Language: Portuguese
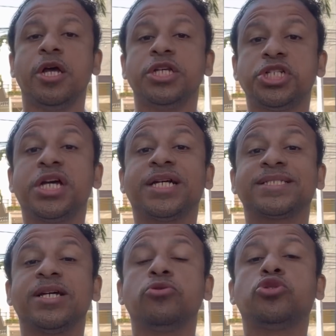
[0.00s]

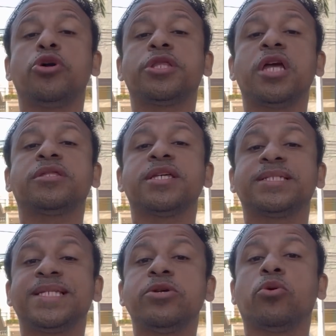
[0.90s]
Geração de
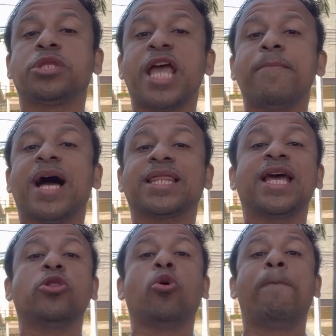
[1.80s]
85 tem
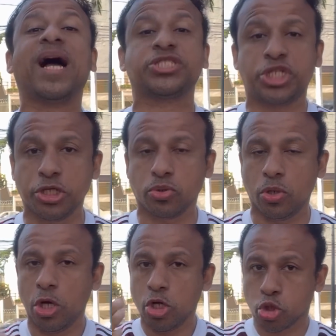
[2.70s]
martelo batido
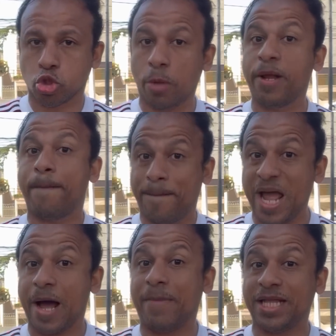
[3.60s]
sobre
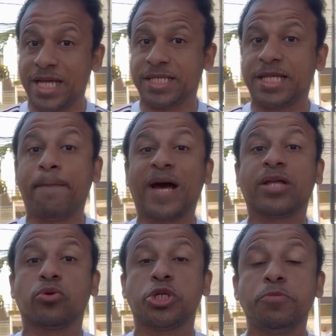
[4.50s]
permanência para
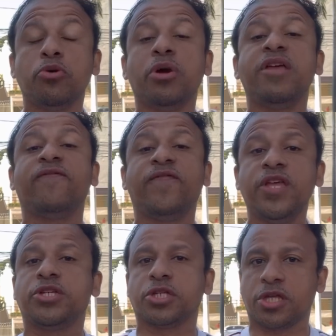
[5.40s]

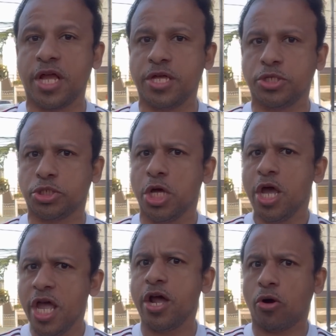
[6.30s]
2023.
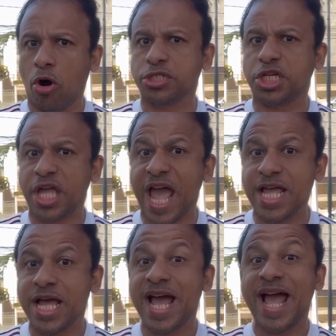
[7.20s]
E Rodinei
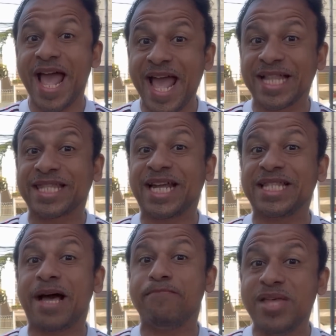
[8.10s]
entra
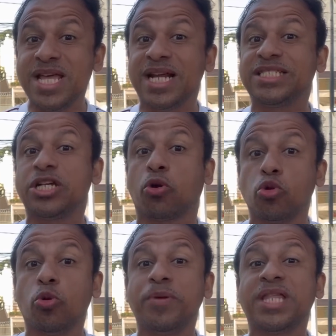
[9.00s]
na mira de
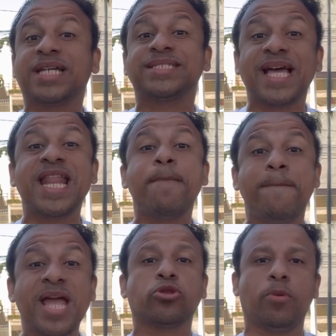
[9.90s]
clube da Série
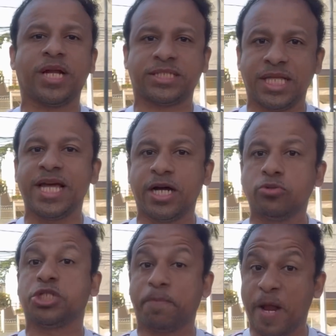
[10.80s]
B do Brasileirão.
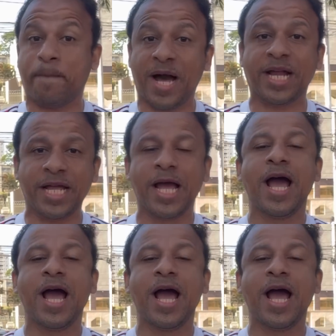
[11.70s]
Te prepara, hein?